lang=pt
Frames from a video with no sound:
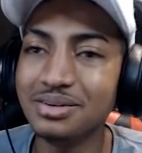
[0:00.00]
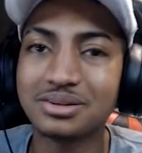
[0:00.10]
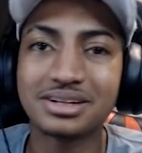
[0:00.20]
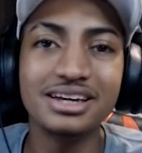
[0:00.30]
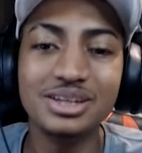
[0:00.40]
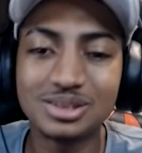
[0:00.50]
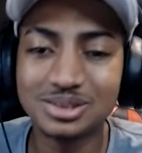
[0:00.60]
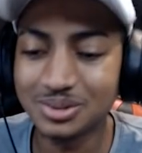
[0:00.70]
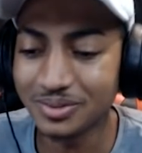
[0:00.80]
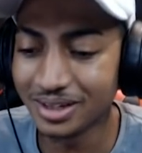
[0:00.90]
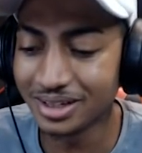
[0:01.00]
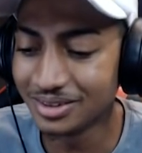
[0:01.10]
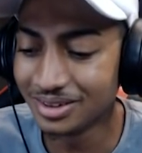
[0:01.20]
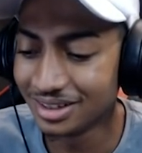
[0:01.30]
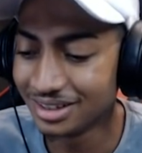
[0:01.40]
Não, que isso,
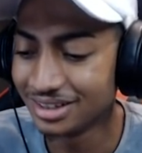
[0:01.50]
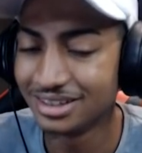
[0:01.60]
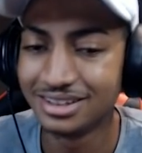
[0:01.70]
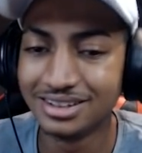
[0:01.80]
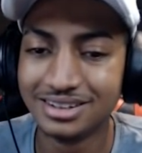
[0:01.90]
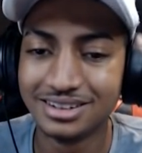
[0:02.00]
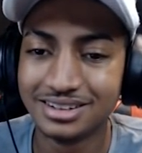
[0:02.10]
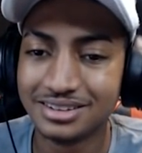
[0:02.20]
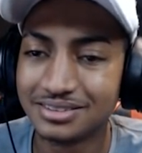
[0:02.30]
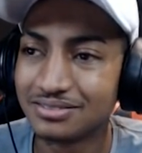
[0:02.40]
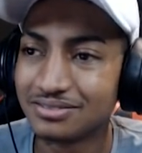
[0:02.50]
mano? Bugou, bugou.